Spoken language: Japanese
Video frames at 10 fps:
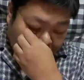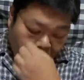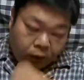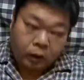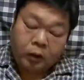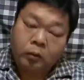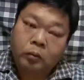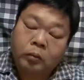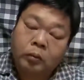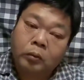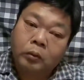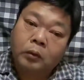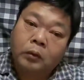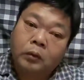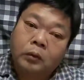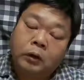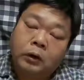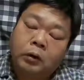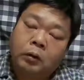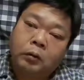ねあの
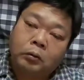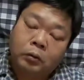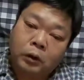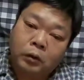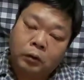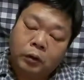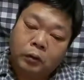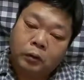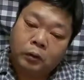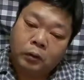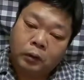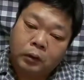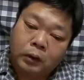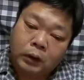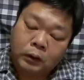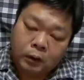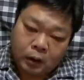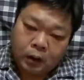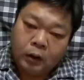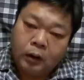西側の国の日本です
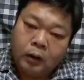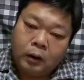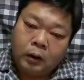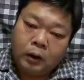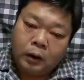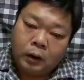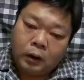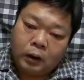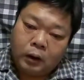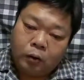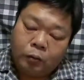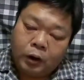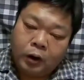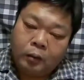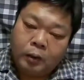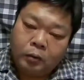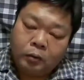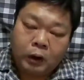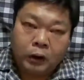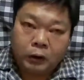ら、えー、読み誤る
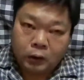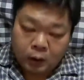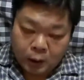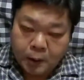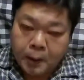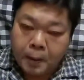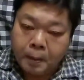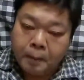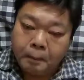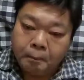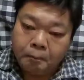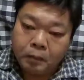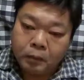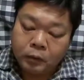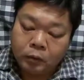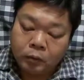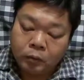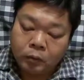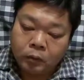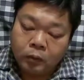ぐらいですからあんまそ
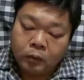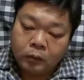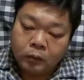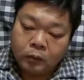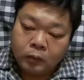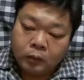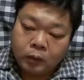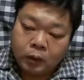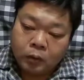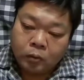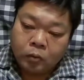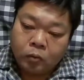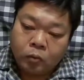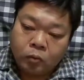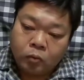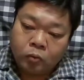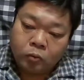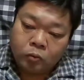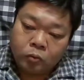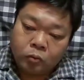の外交能力
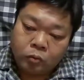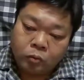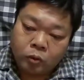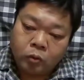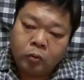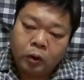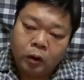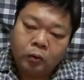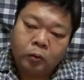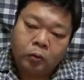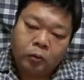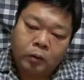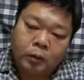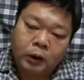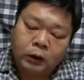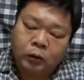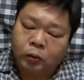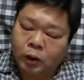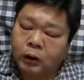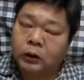日本の外交能力もあんま大した
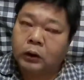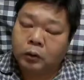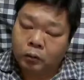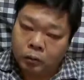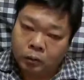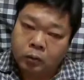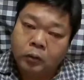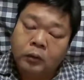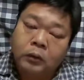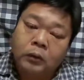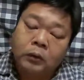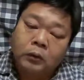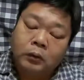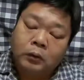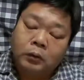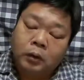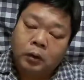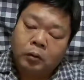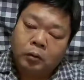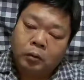ことないですけどだ
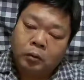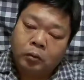けど